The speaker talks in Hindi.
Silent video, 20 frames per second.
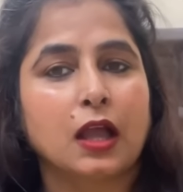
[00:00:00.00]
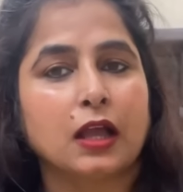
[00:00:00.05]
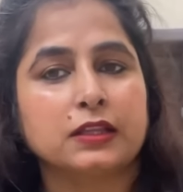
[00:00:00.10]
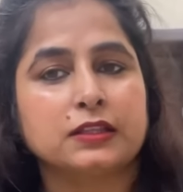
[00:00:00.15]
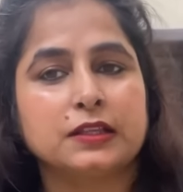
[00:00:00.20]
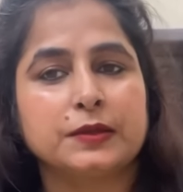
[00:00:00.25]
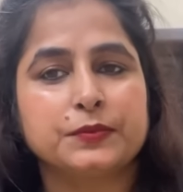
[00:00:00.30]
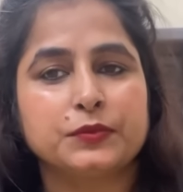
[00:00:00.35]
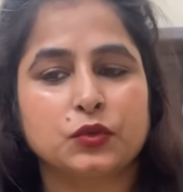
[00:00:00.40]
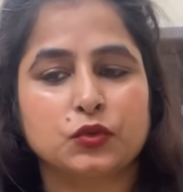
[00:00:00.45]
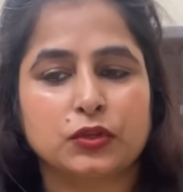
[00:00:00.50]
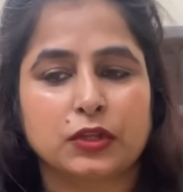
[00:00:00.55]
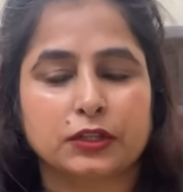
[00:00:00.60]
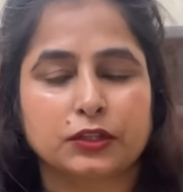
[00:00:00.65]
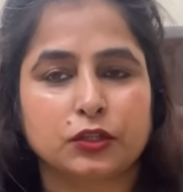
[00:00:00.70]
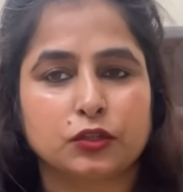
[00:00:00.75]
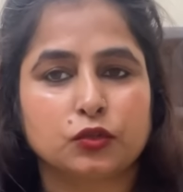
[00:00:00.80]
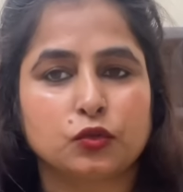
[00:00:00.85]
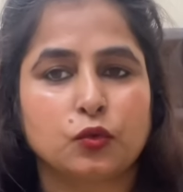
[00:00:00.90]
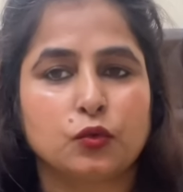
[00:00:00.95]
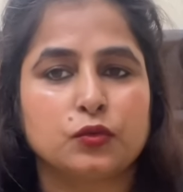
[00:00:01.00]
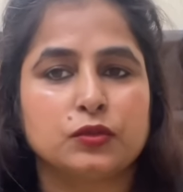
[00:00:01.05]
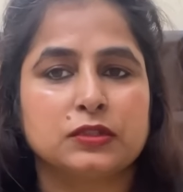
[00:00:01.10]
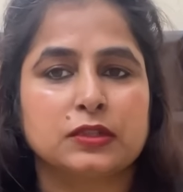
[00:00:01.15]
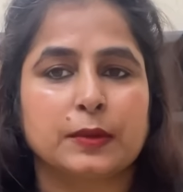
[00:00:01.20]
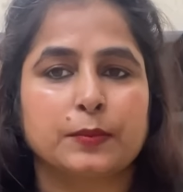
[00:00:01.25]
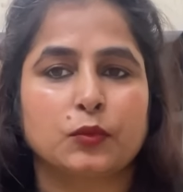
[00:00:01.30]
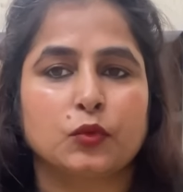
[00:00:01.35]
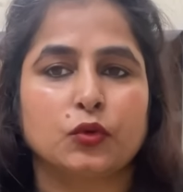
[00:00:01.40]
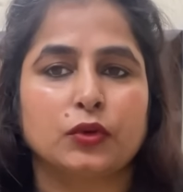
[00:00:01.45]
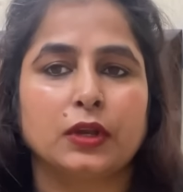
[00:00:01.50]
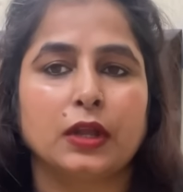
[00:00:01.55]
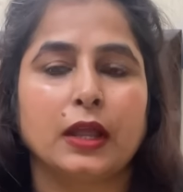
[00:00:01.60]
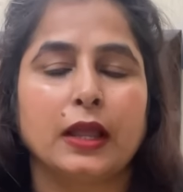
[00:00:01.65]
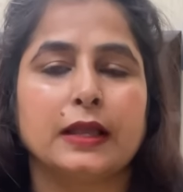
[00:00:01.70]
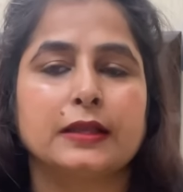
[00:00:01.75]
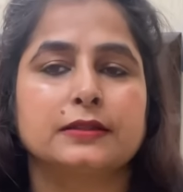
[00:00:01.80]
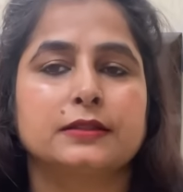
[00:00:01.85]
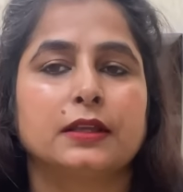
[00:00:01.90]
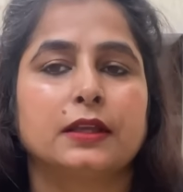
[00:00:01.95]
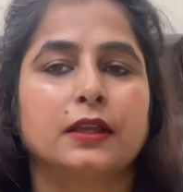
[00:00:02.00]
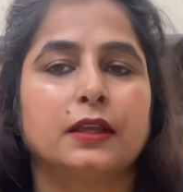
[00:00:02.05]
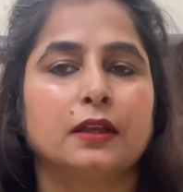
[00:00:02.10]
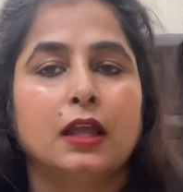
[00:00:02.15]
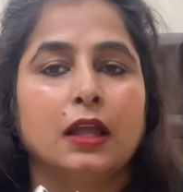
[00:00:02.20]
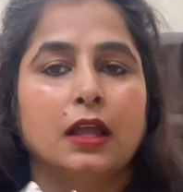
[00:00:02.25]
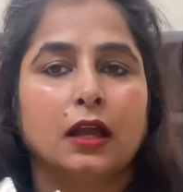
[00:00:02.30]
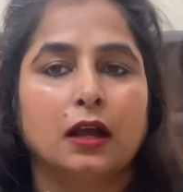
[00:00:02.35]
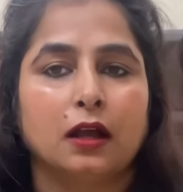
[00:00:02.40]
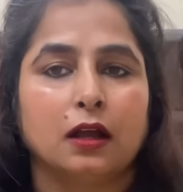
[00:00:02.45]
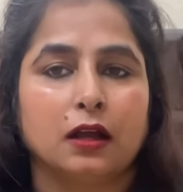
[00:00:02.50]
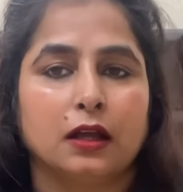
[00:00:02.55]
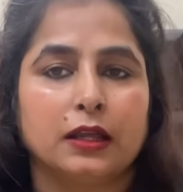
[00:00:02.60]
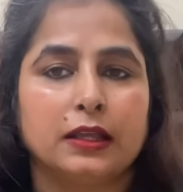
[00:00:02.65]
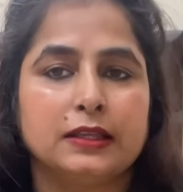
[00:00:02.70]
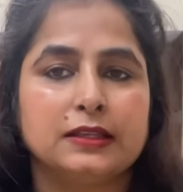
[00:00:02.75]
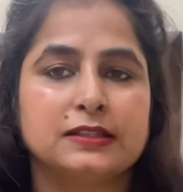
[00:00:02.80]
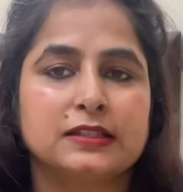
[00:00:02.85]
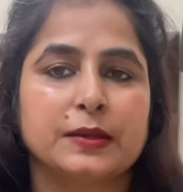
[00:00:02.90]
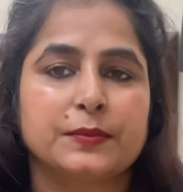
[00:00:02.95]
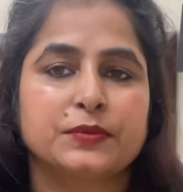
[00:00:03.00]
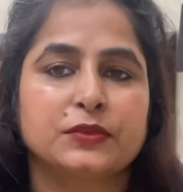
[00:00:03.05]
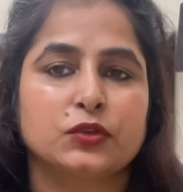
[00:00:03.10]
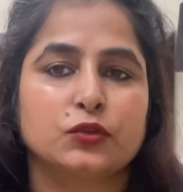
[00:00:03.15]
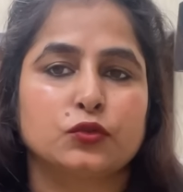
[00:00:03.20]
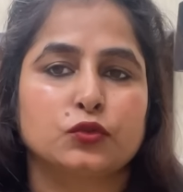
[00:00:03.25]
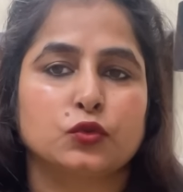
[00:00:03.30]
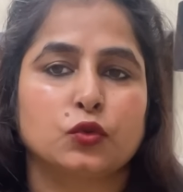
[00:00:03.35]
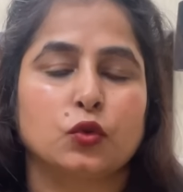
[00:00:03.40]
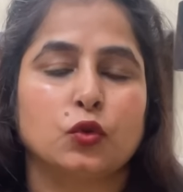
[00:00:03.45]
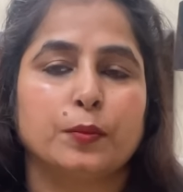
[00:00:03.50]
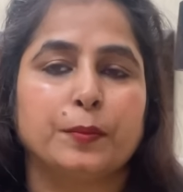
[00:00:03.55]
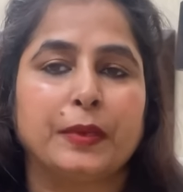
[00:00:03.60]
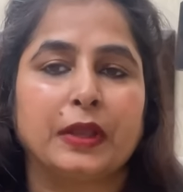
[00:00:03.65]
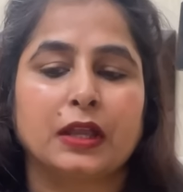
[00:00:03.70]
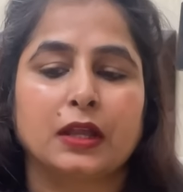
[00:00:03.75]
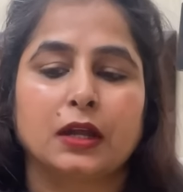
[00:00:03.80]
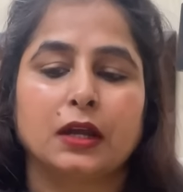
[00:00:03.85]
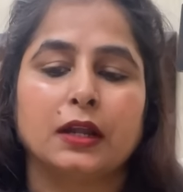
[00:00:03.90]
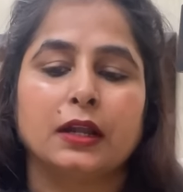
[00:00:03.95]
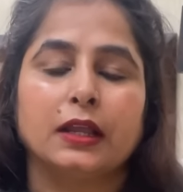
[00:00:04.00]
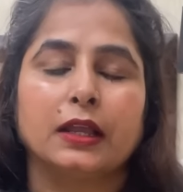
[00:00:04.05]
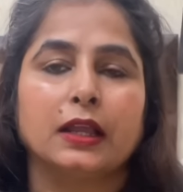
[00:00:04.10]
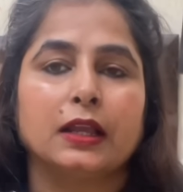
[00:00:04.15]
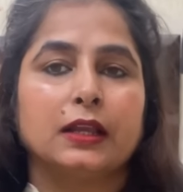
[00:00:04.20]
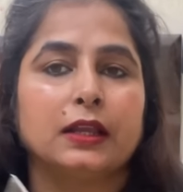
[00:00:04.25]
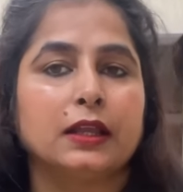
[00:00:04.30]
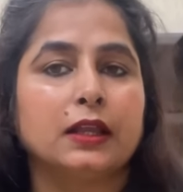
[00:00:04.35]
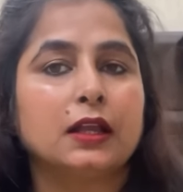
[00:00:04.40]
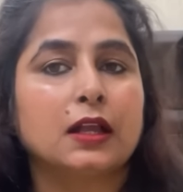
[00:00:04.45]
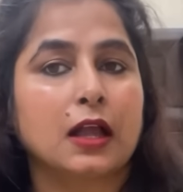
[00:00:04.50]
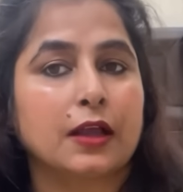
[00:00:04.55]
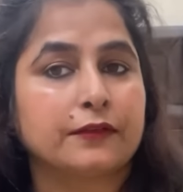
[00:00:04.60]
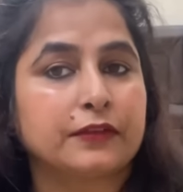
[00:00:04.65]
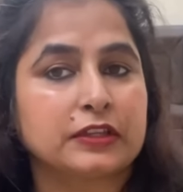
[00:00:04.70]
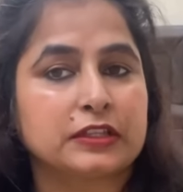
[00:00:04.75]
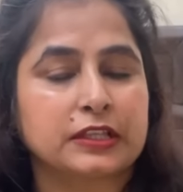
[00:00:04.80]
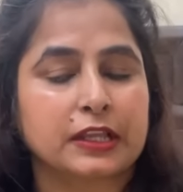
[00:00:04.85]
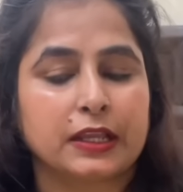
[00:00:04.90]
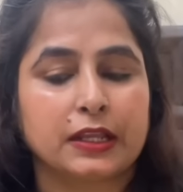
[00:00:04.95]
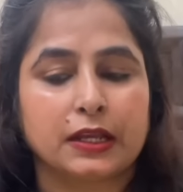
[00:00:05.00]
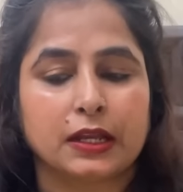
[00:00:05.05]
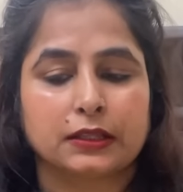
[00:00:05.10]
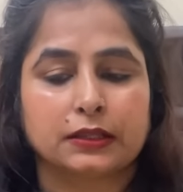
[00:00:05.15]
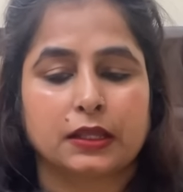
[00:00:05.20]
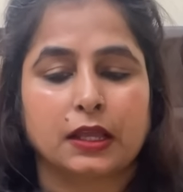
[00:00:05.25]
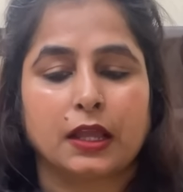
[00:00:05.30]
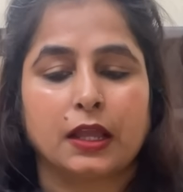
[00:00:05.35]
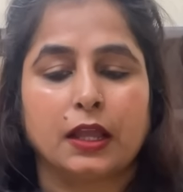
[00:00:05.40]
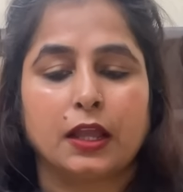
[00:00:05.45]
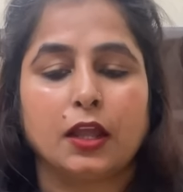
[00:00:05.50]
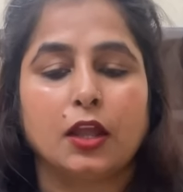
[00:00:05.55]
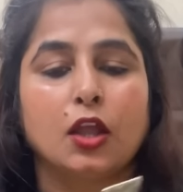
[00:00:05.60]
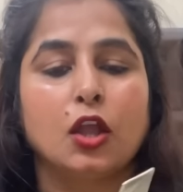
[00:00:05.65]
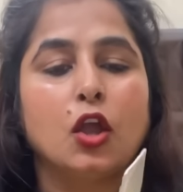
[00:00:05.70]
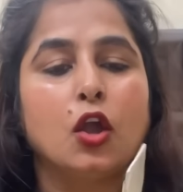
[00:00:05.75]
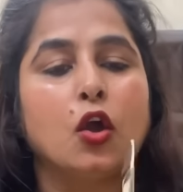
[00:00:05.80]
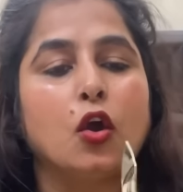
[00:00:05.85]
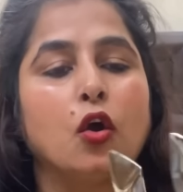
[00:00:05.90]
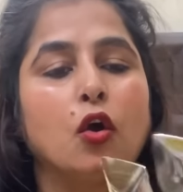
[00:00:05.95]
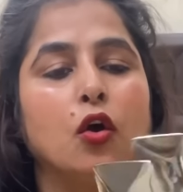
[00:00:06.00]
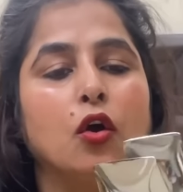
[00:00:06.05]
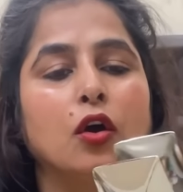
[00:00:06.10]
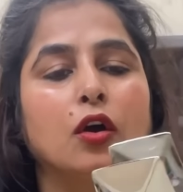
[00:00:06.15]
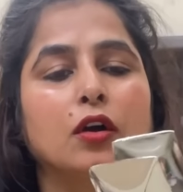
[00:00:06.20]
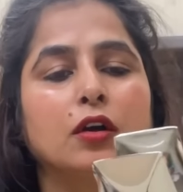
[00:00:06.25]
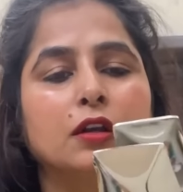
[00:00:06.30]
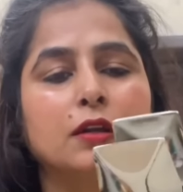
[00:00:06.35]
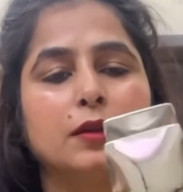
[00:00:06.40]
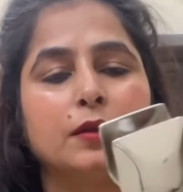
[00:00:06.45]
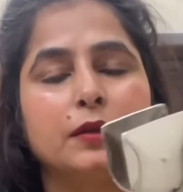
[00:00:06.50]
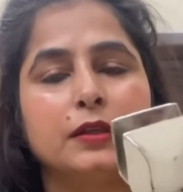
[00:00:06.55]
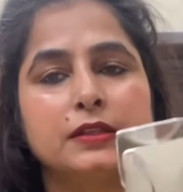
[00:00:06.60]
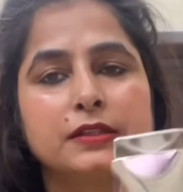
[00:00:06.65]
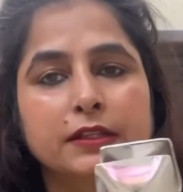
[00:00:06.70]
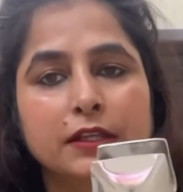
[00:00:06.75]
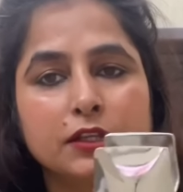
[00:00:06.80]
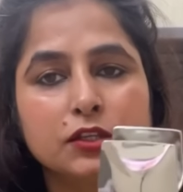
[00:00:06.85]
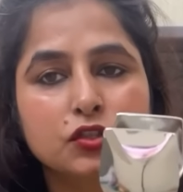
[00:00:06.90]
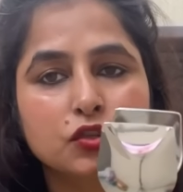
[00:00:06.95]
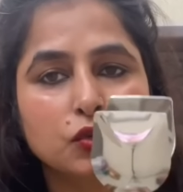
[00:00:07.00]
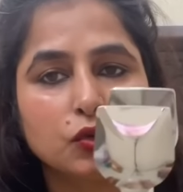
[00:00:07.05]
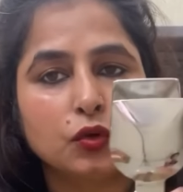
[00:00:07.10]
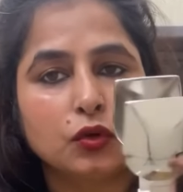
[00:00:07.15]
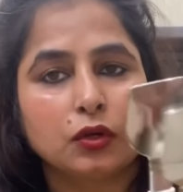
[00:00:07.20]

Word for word: अजीब सी हो जाती है तो उन सबको ना ऐसे आ, इन सबसे उसको पिक करने के लिए काफी सही रहता है और इसकी जो